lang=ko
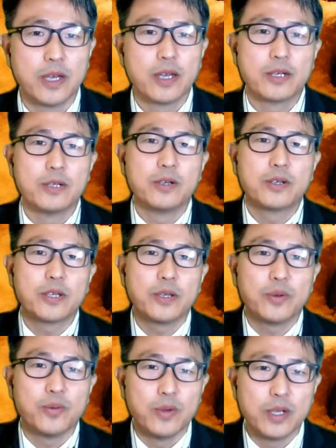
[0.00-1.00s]

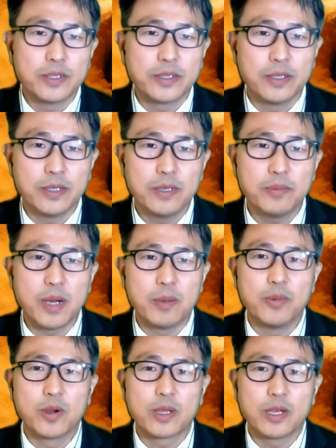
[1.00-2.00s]
그러기 위해서
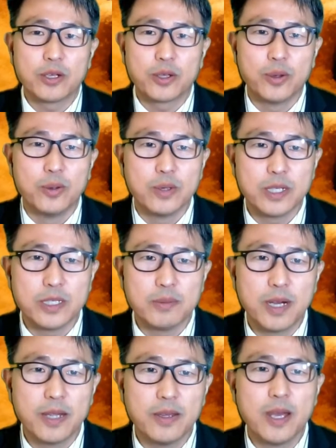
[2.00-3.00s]
반복되는
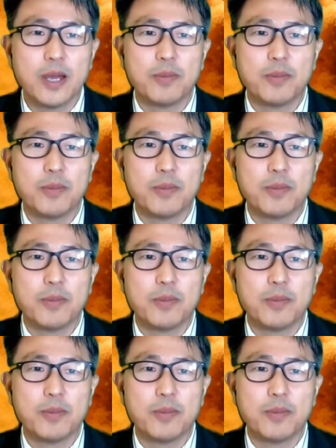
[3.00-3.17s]
교훈이지만